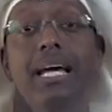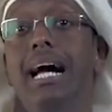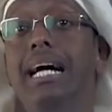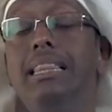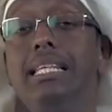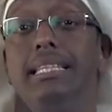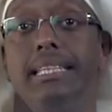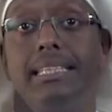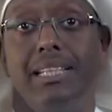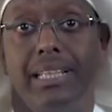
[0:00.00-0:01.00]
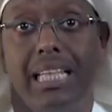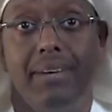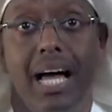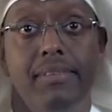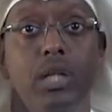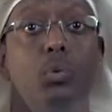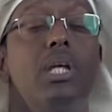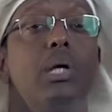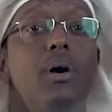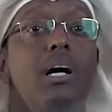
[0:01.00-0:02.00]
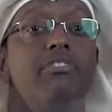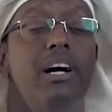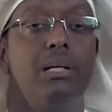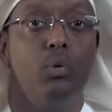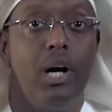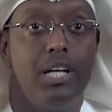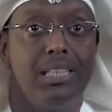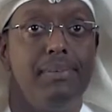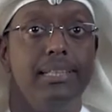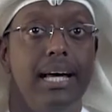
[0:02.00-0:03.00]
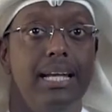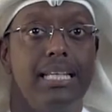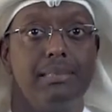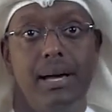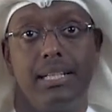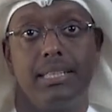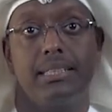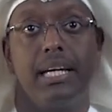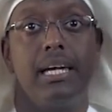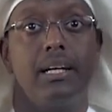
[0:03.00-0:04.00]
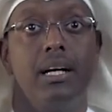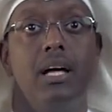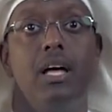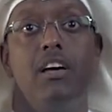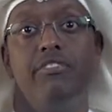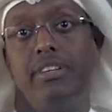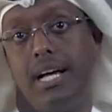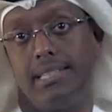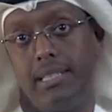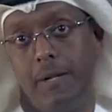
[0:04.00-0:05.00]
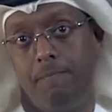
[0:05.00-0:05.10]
حتى استسلم تماما وتوقف عن مهاجمة الأسماك الصغيرة في الأصل